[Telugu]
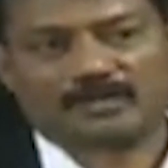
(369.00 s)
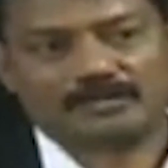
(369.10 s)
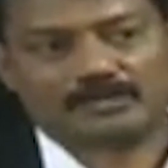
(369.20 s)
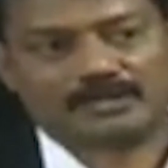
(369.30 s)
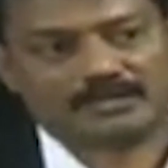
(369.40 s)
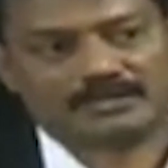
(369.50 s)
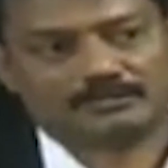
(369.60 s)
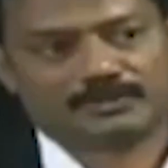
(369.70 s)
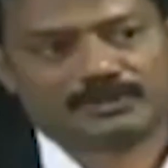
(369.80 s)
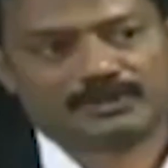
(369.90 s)
బైబిల్ అలా
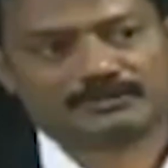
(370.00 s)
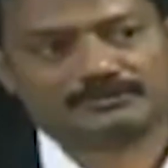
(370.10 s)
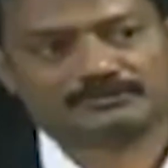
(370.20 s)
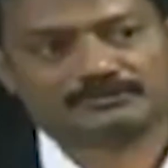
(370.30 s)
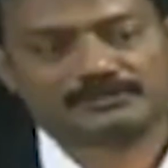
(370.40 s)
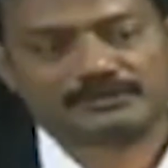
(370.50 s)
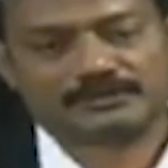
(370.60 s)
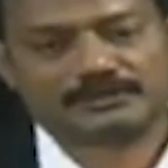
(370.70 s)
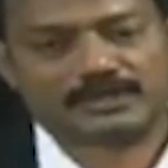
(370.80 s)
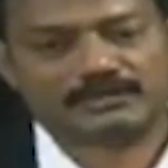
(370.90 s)
చెప్పట్లేదు
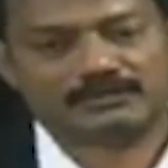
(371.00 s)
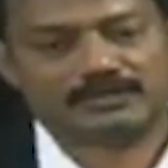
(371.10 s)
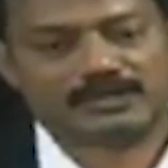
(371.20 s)
దేవుడు